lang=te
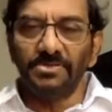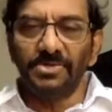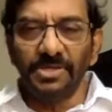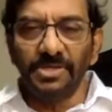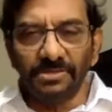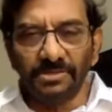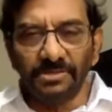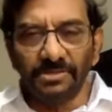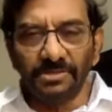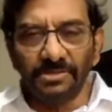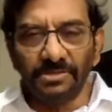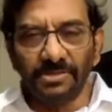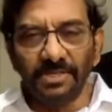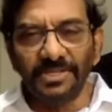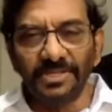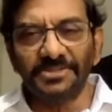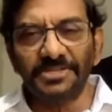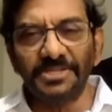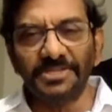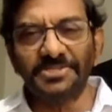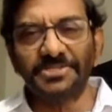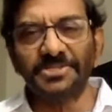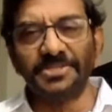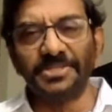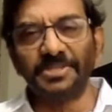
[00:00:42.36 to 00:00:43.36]

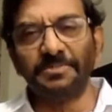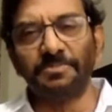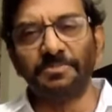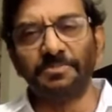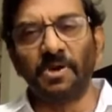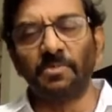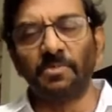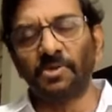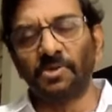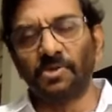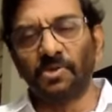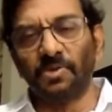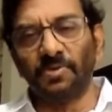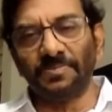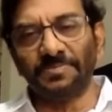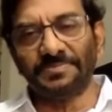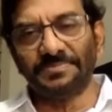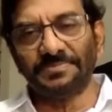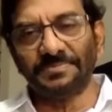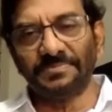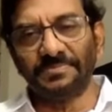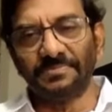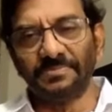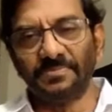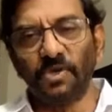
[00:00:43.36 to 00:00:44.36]
చేతులెత్తేసింది ప్రభుత్వం
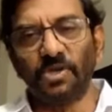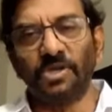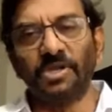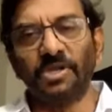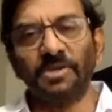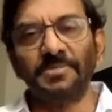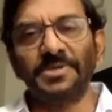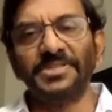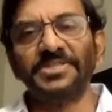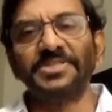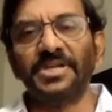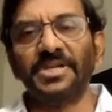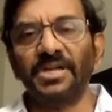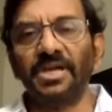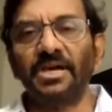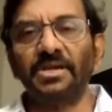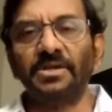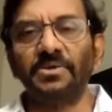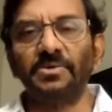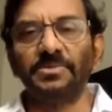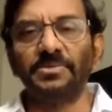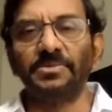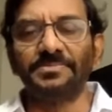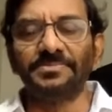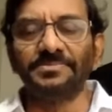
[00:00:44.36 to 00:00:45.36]
ముఖ్యమంత్రి గారు